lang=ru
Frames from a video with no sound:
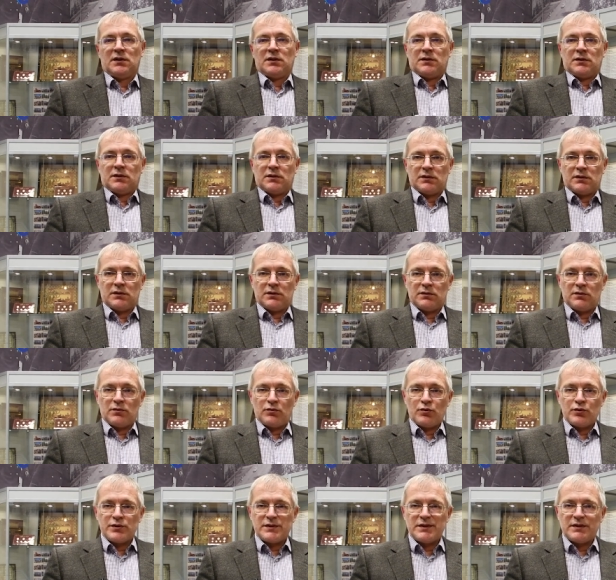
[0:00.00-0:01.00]
э,
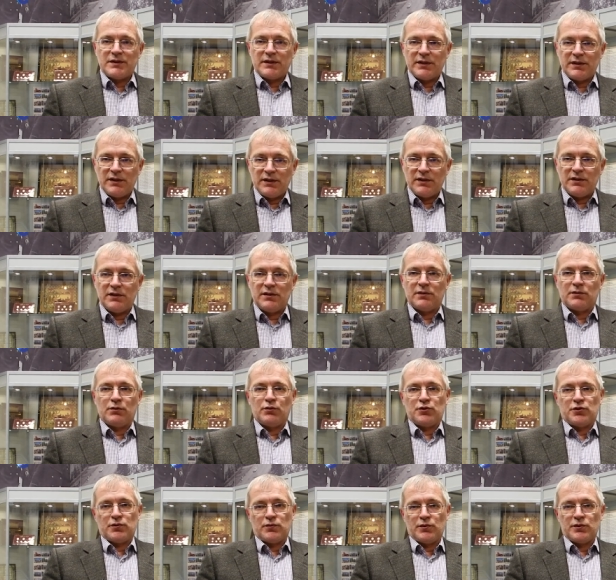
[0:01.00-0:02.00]
о сохранении
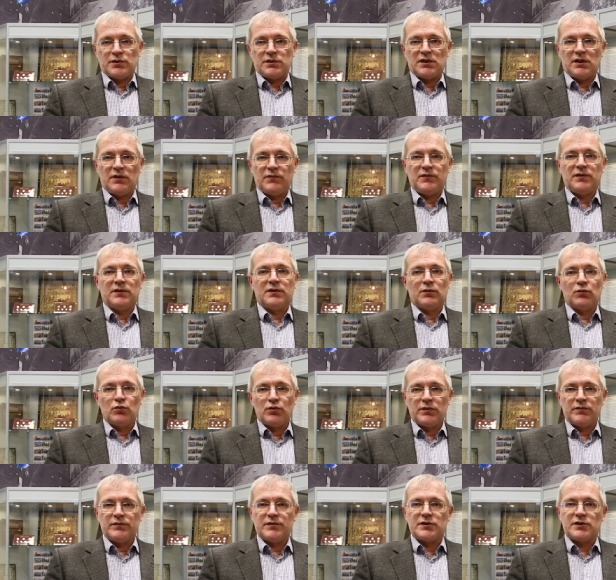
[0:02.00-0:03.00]
ключевой ставки на
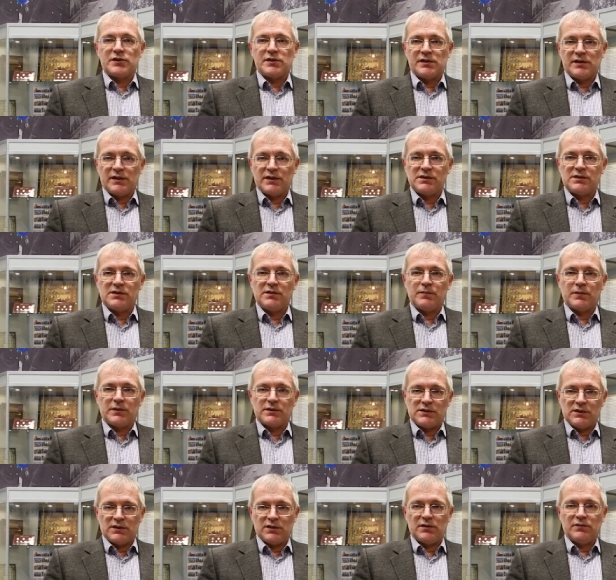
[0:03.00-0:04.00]
уровне
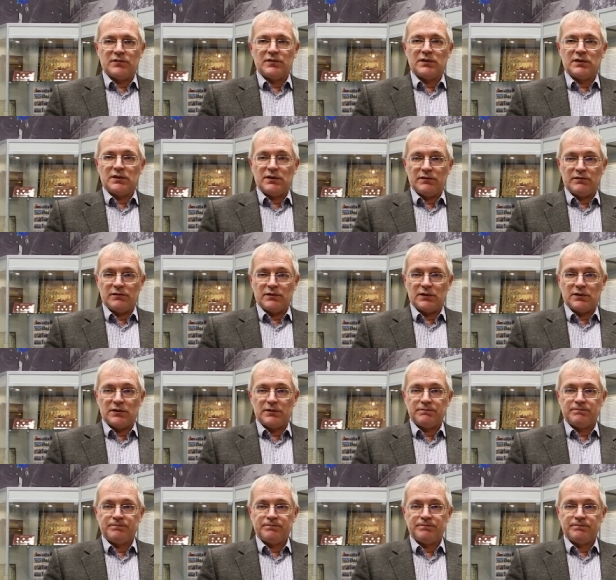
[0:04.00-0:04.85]
16% годовых.